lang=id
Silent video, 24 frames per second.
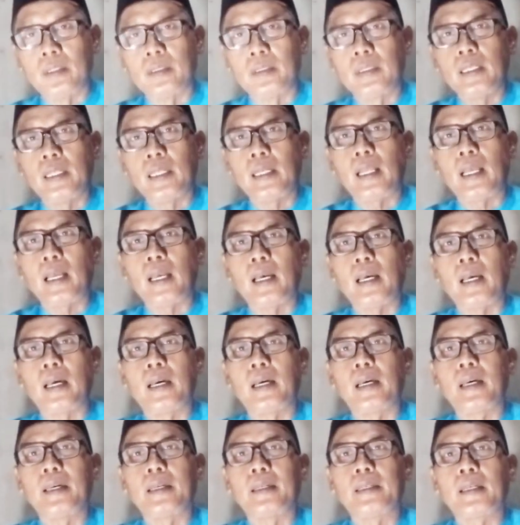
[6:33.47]

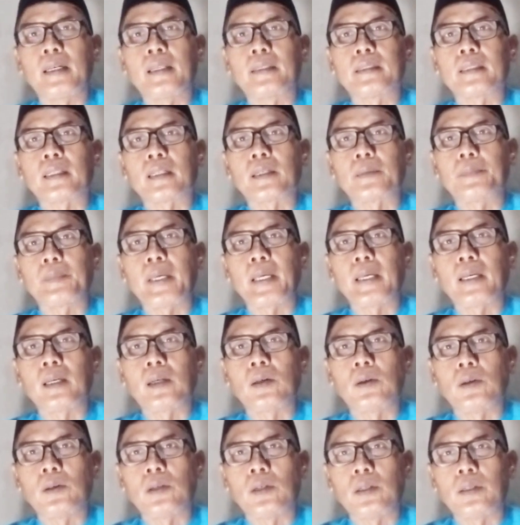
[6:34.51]
dila yang
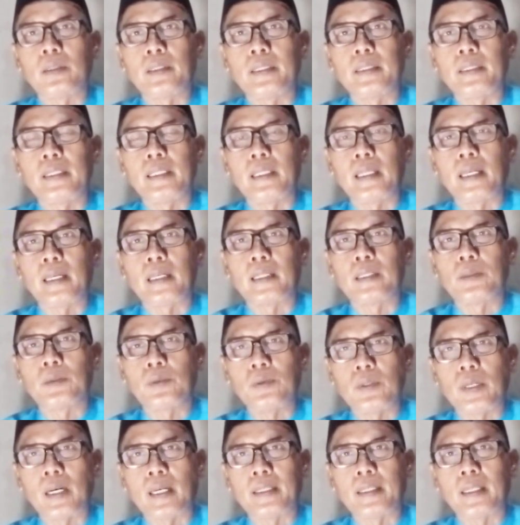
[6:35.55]
terbengkok di dila
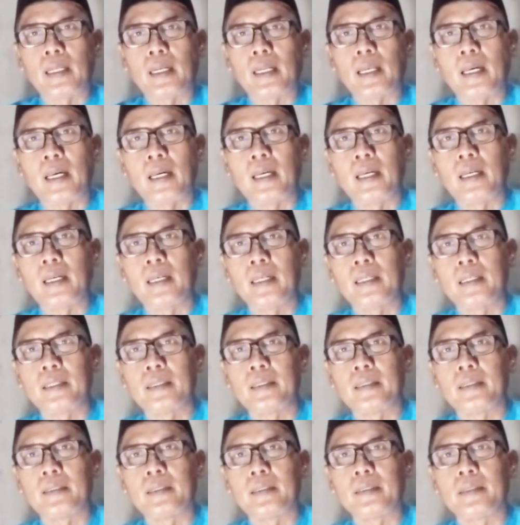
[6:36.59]
itu adalah
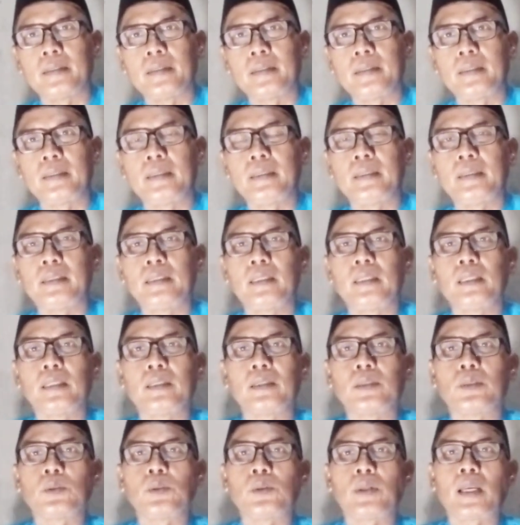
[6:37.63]

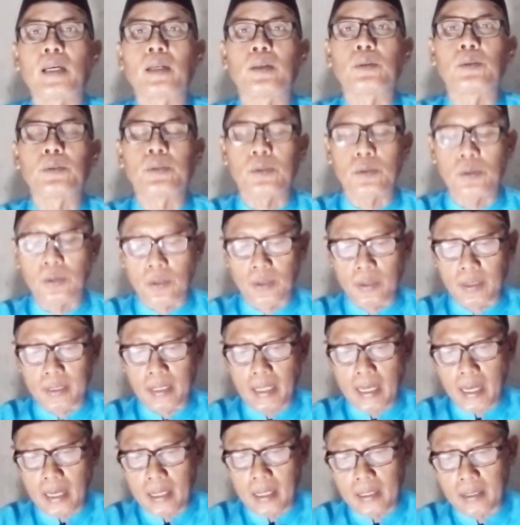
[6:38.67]
tulang rusuk
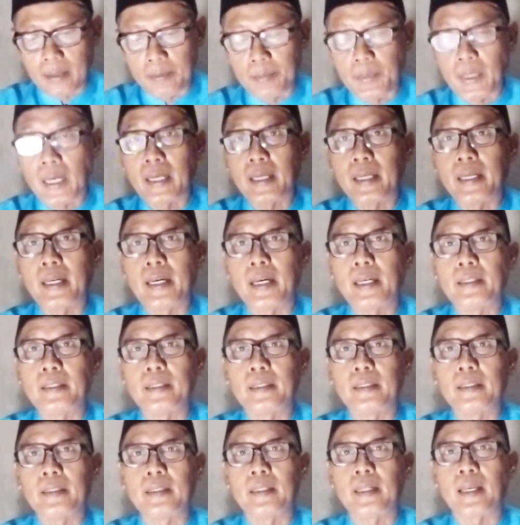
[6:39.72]
yang
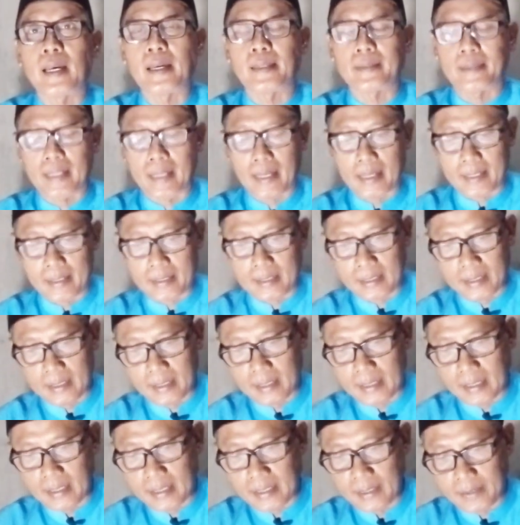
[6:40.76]
bagian atas
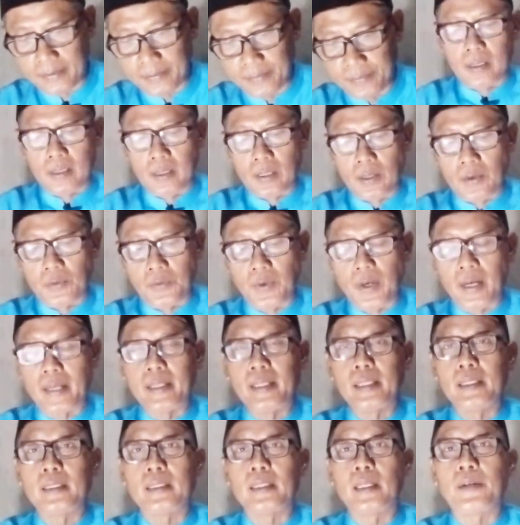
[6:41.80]
fa
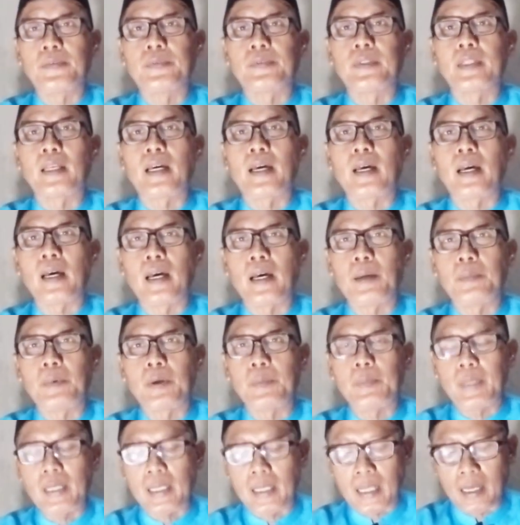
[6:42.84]
indaftah
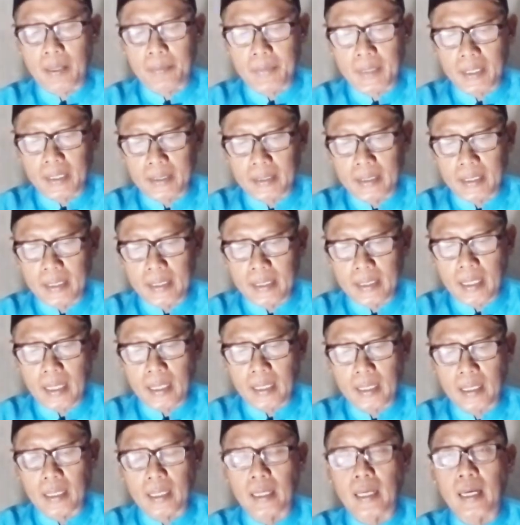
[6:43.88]
apabila
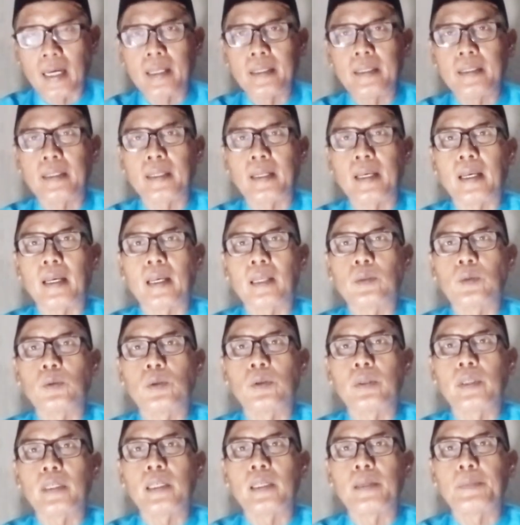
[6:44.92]
bertindak anda
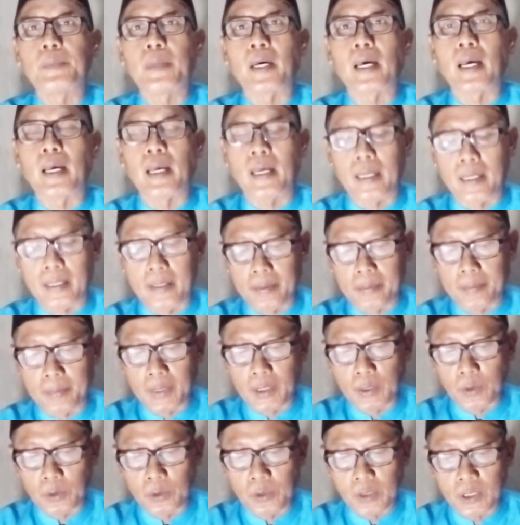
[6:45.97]
atau kimah
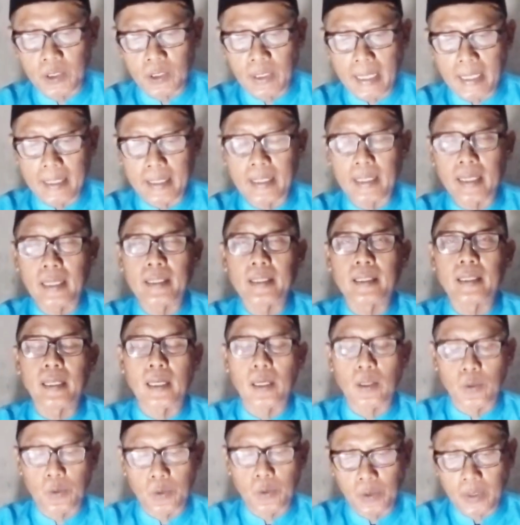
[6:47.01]
meluruskan
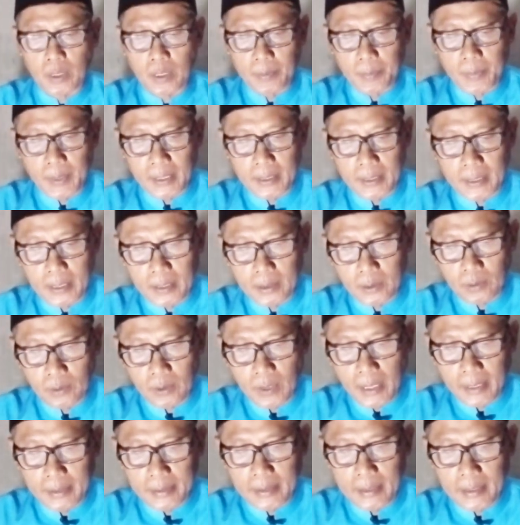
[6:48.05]
anda kepada itu
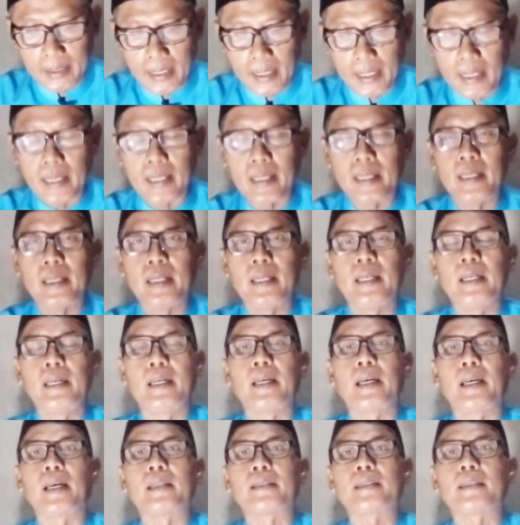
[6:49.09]
adila
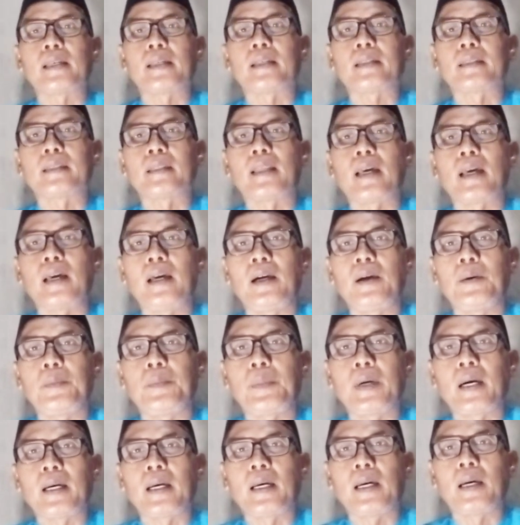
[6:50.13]
kasartah
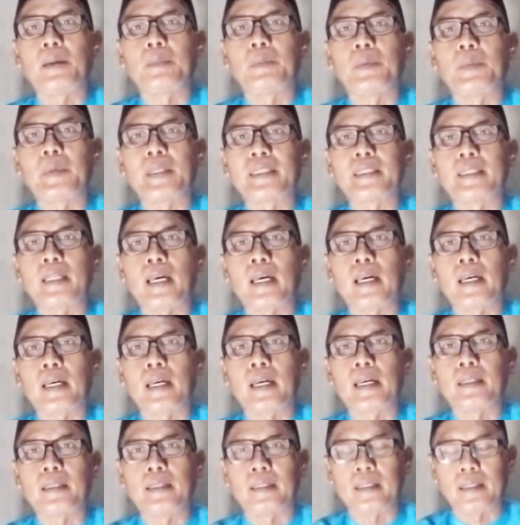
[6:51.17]
maka
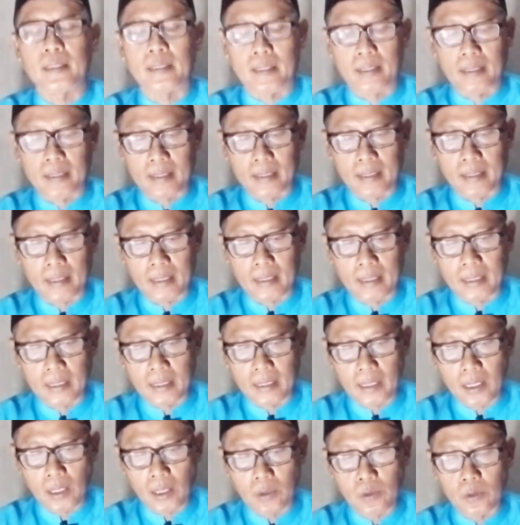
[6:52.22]
memecahkan
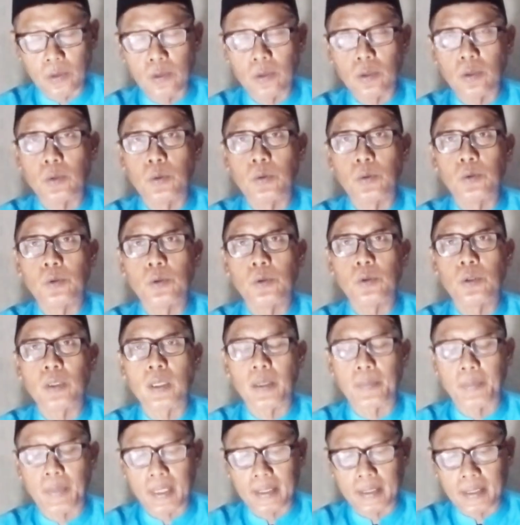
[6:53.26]
engkau uh
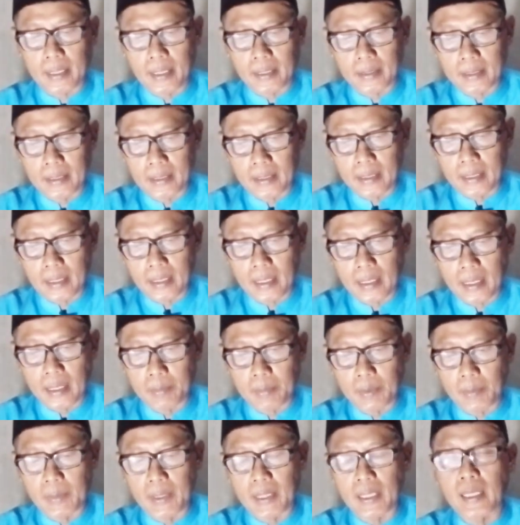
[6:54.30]
kepada adila
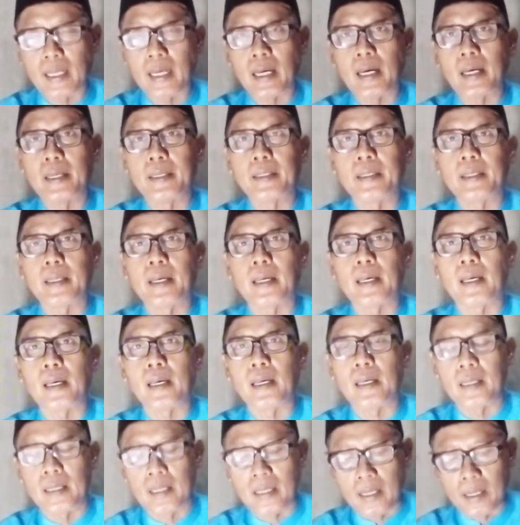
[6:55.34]
apabila
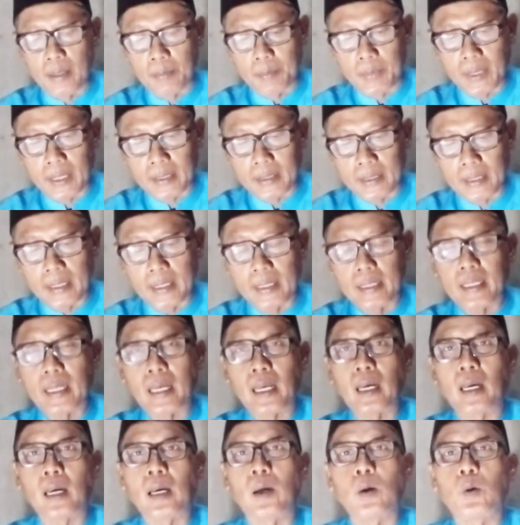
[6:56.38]
anda
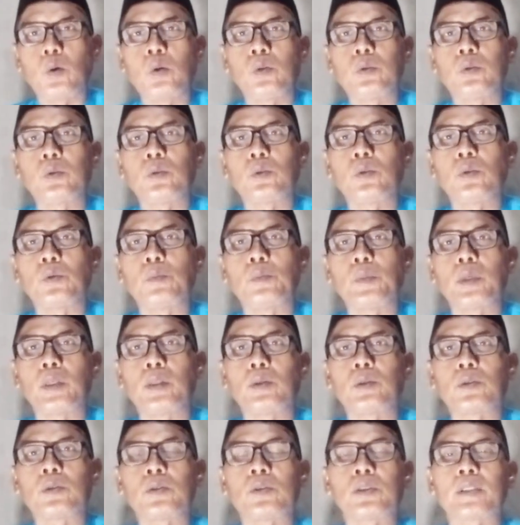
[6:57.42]
bertindak untuk
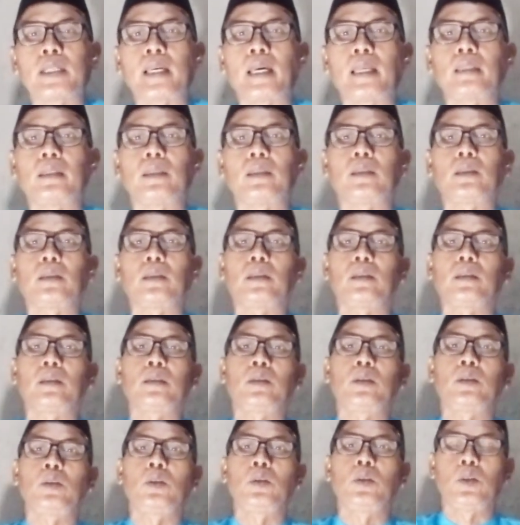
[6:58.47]
meluruskan
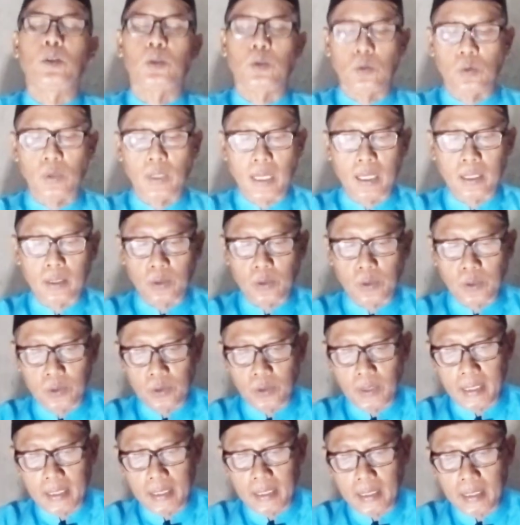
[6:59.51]
tulang
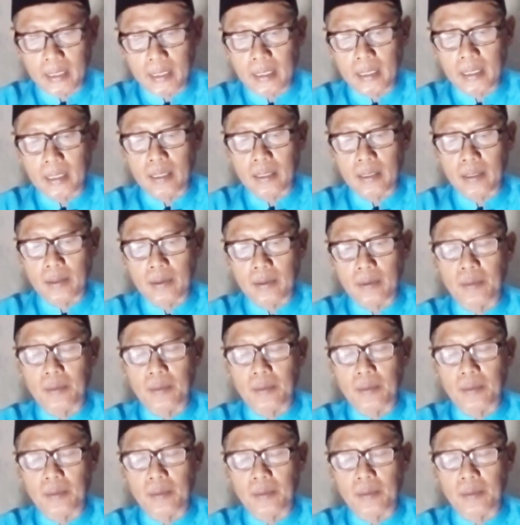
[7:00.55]
rusuk ini